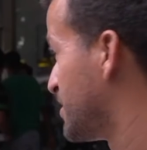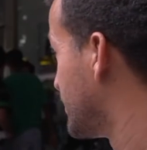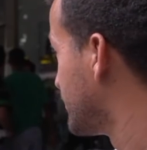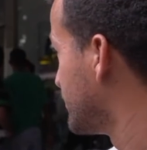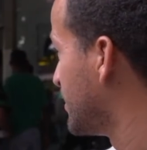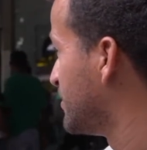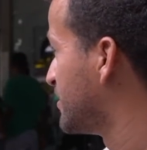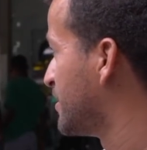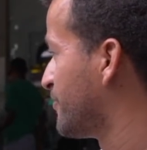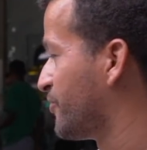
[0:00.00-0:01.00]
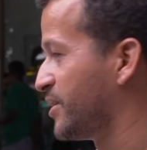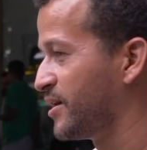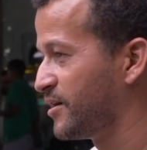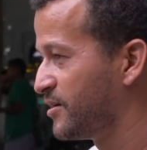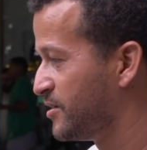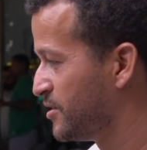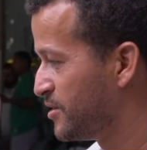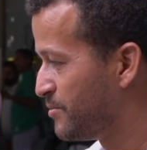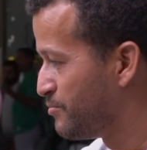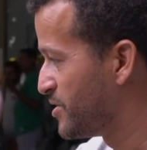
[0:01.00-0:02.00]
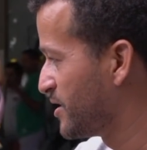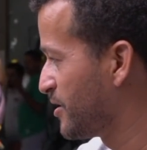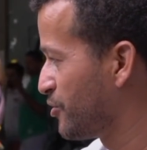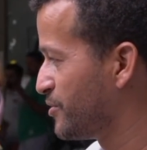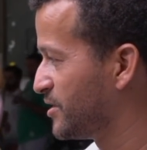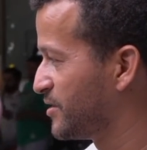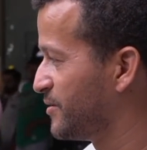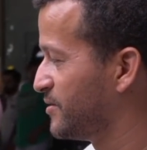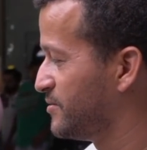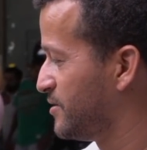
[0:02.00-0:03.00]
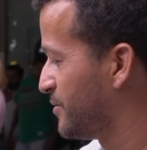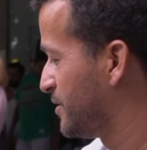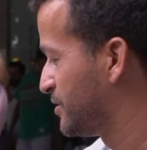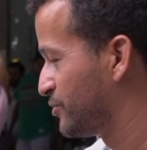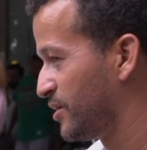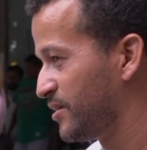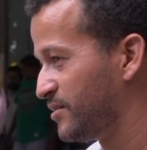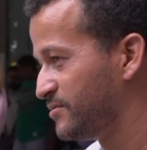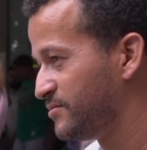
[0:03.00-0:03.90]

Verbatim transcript: Vienen gente de afuera, mira los billetes de Venezuela.